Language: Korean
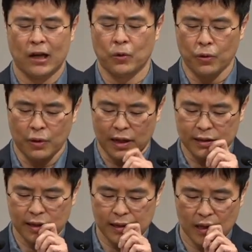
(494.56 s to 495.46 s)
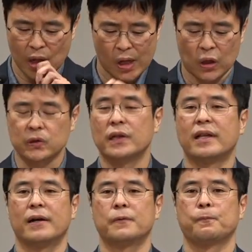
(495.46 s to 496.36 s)
이런 거 하다가 어떻게
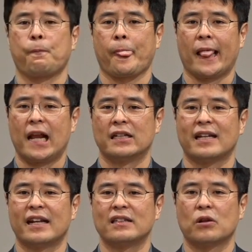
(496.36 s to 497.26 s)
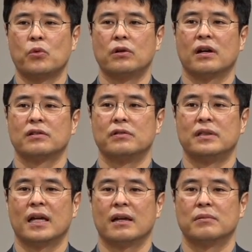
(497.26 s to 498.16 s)
돼요? 살인자로 몰려가지고
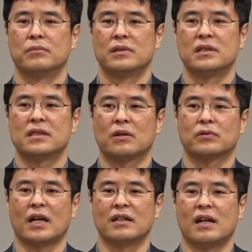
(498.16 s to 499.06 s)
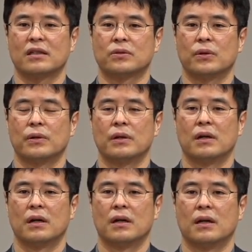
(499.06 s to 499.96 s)
이제 뭐 실제로 살인을 했죠.
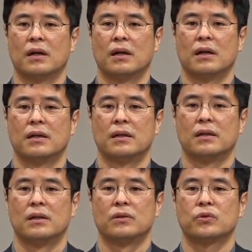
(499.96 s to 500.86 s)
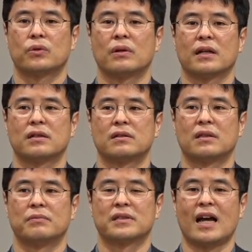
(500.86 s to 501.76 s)
쫓겨나서 그
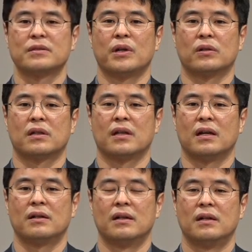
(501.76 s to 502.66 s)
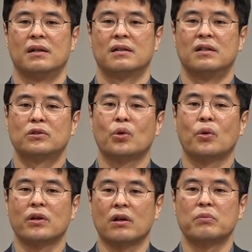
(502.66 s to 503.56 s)
다음 40년 어떻게 돼요?
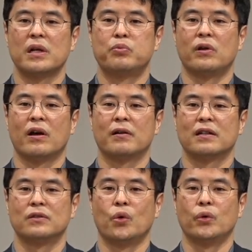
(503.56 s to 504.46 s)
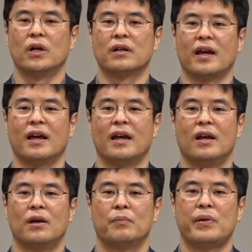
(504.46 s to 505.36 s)
그토록 여러분이 불행한 노년에
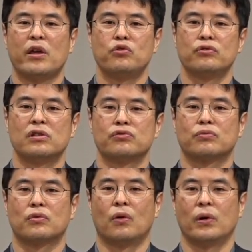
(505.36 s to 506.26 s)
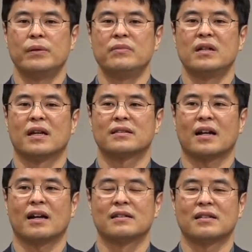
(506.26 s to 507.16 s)
폐휴지 죽고 힘들게
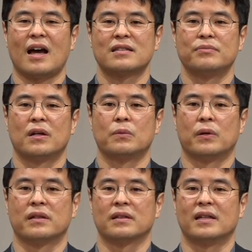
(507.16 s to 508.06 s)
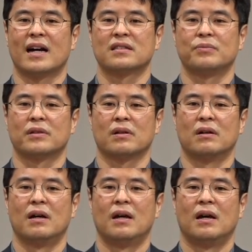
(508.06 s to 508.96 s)
살아가는 40년을 보냈어요. 양치면서